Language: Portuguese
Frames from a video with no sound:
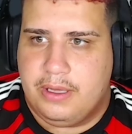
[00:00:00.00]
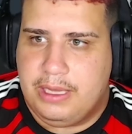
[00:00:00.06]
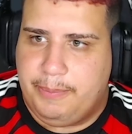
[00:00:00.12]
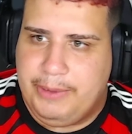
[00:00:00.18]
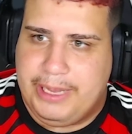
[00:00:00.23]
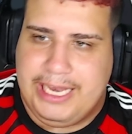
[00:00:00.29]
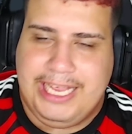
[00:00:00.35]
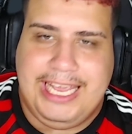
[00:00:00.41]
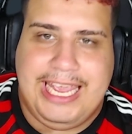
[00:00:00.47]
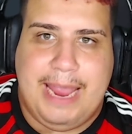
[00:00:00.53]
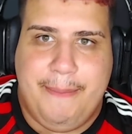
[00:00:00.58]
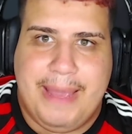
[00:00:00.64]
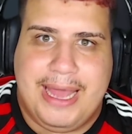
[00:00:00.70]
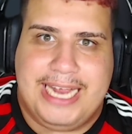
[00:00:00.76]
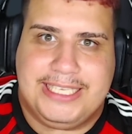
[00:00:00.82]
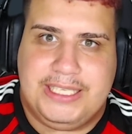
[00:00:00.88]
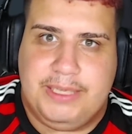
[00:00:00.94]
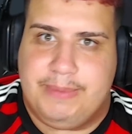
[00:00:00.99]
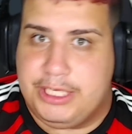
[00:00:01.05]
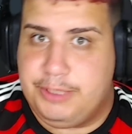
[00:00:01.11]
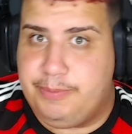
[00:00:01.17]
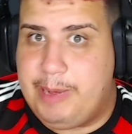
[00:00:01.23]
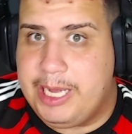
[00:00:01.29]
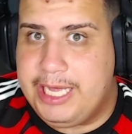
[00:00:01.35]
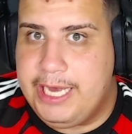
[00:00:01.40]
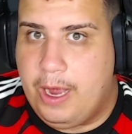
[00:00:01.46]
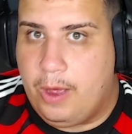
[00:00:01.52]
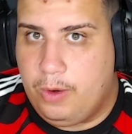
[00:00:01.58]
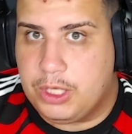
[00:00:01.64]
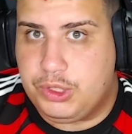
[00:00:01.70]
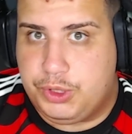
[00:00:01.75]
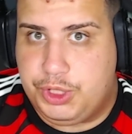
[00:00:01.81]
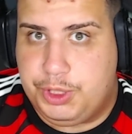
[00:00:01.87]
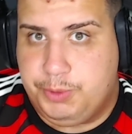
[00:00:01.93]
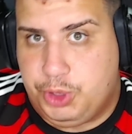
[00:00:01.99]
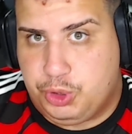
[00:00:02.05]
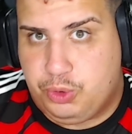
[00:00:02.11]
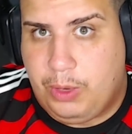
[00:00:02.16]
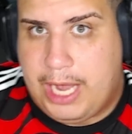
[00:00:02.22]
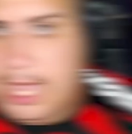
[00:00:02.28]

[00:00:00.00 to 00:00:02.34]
porque ninguém merece mais Bagriel, nosso time titular.